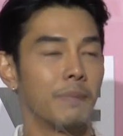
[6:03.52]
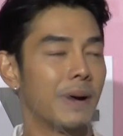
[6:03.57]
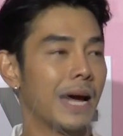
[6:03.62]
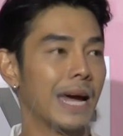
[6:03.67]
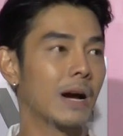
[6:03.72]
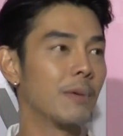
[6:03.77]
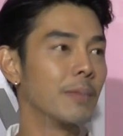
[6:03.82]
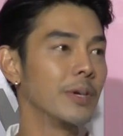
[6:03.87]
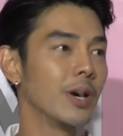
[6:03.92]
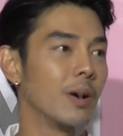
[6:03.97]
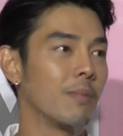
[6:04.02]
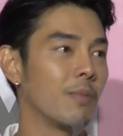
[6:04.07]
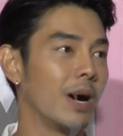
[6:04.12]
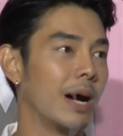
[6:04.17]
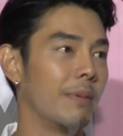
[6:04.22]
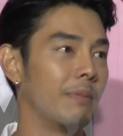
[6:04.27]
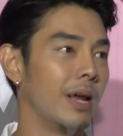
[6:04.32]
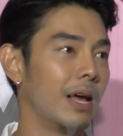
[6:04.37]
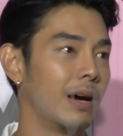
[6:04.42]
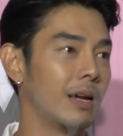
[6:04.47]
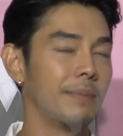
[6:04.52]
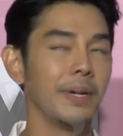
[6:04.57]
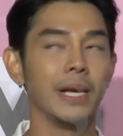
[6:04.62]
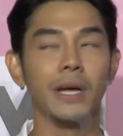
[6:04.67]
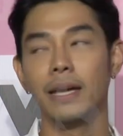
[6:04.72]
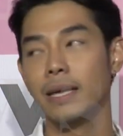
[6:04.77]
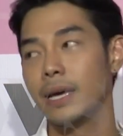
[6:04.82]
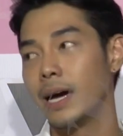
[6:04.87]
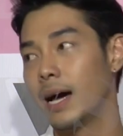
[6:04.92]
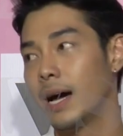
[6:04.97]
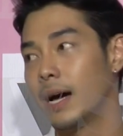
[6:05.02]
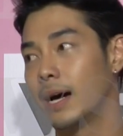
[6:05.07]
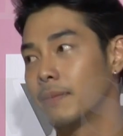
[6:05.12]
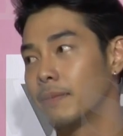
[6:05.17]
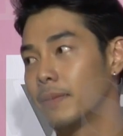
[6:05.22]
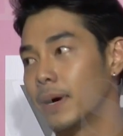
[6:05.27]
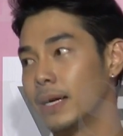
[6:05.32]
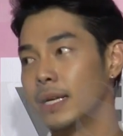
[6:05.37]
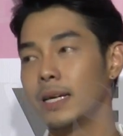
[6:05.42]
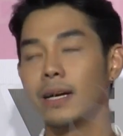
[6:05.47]
กฎหมายเขาไม่ยอมความอยู่แล้ว ถ้าเป็นอาญาครั
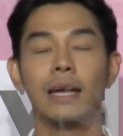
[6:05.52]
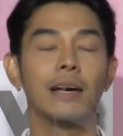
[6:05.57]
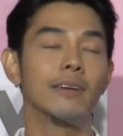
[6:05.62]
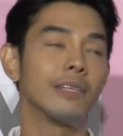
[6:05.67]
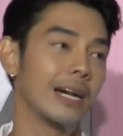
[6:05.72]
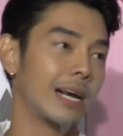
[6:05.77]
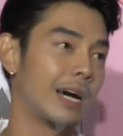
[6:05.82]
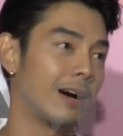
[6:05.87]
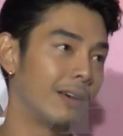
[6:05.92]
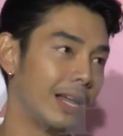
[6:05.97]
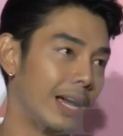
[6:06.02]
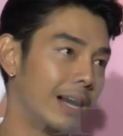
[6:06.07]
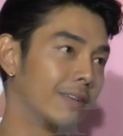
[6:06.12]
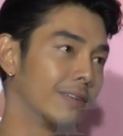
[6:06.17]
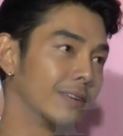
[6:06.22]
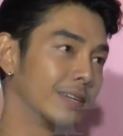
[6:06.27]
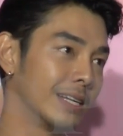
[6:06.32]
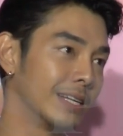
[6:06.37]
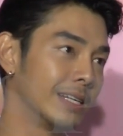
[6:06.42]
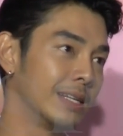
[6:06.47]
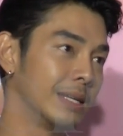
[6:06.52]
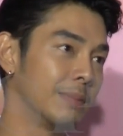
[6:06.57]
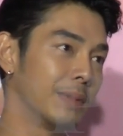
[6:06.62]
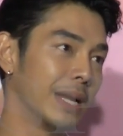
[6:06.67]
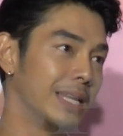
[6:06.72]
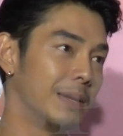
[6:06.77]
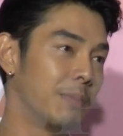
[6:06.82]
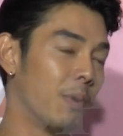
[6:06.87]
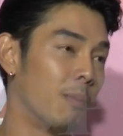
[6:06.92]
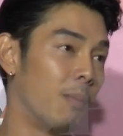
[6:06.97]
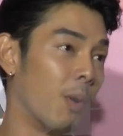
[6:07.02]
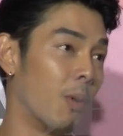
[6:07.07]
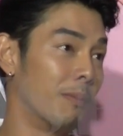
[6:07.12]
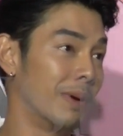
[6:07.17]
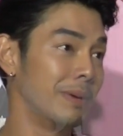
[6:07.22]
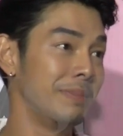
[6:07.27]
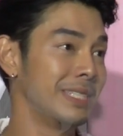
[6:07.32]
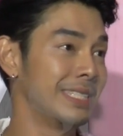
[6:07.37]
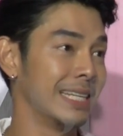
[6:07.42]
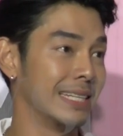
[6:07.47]
บอันนี้ก็แล้วแต่เขาแล้วอันนี้อันนี้ผมผม
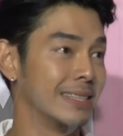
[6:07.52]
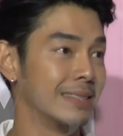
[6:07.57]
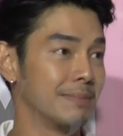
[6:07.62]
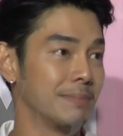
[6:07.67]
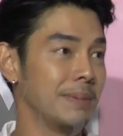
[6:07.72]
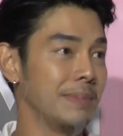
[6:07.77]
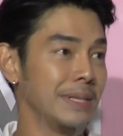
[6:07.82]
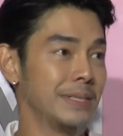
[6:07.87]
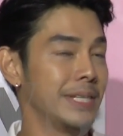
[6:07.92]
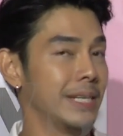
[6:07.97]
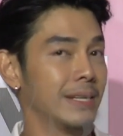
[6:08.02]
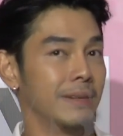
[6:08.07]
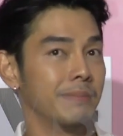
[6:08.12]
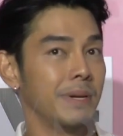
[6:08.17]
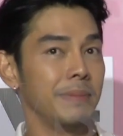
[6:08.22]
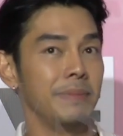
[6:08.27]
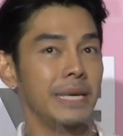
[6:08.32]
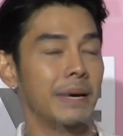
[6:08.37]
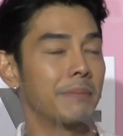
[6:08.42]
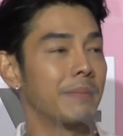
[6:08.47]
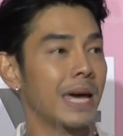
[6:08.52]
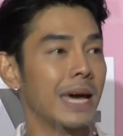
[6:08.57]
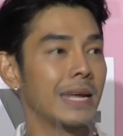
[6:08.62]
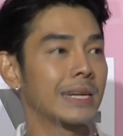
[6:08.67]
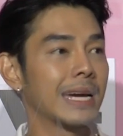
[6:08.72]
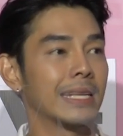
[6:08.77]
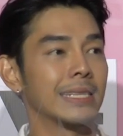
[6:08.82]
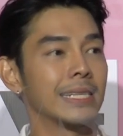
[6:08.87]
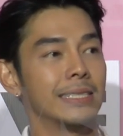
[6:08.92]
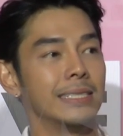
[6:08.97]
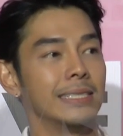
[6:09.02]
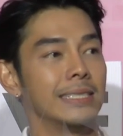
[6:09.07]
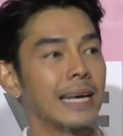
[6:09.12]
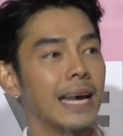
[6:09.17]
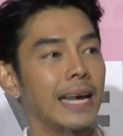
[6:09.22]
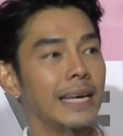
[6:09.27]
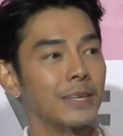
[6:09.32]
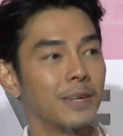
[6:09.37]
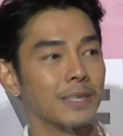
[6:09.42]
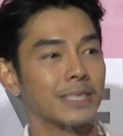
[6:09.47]
ไม่มีสิทธิ์ไม่มีสิทธิ์ไม่มีอำนาจการตัดสินใจ
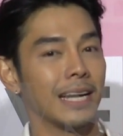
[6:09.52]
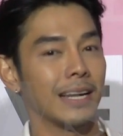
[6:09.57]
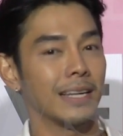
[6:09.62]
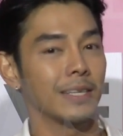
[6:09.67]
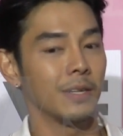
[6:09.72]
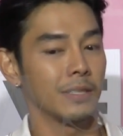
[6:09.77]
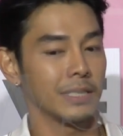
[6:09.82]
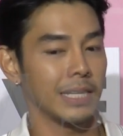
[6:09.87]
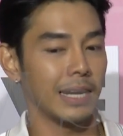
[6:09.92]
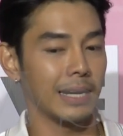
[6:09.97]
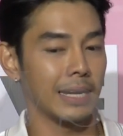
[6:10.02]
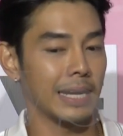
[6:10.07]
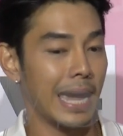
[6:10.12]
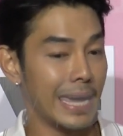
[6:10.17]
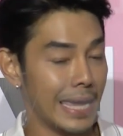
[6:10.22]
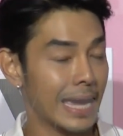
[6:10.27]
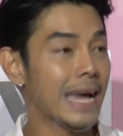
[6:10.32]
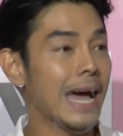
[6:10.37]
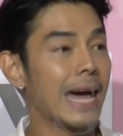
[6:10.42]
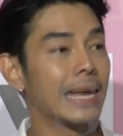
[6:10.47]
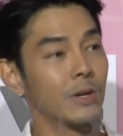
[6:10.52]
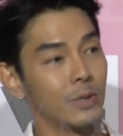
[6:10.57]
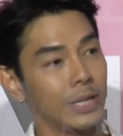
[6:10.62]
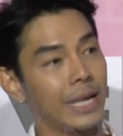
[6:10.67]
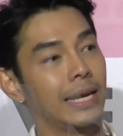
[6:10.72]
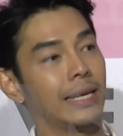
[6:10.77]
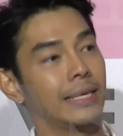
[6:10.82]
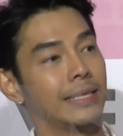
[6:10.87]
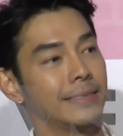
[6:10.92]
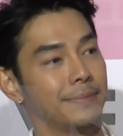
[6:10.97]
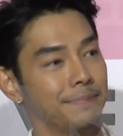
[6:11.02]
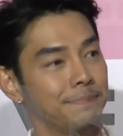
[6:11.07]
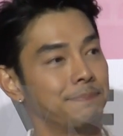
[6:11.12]
นอกจากนอกจากอายการเท่านั้น